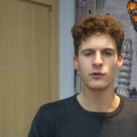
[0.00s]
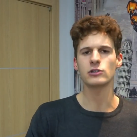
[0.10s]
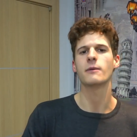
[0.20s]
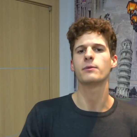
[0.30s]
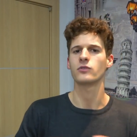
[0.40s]

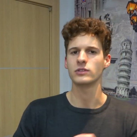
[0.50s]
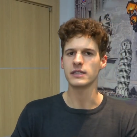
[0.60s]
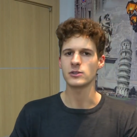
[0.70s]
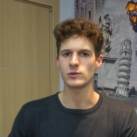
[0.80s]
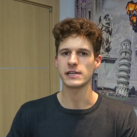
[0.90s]
voglio
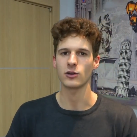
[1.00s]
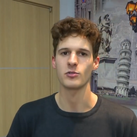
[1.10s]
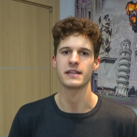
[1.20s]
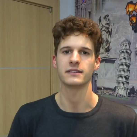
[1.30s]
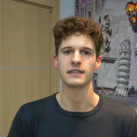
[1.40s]
approfondire sugli
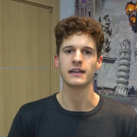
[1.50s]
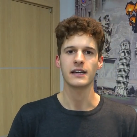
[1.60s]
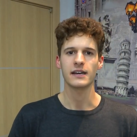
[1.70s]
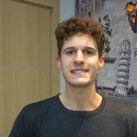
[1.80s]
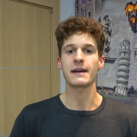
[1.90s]
argomenti
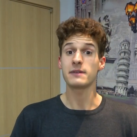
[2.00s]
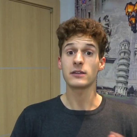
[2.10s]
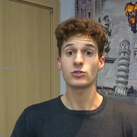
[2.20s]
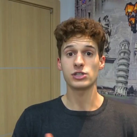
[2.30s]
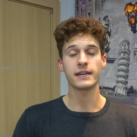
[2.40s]

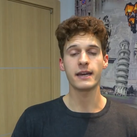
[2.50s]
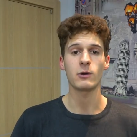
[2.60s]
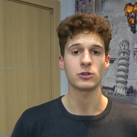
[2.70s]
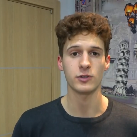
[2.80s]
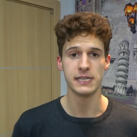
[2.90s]
scambiandoci anche
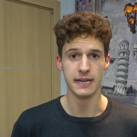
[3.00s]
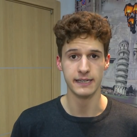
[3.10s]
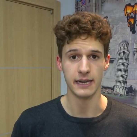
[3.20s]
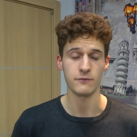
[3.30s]
quattro chiacchiere.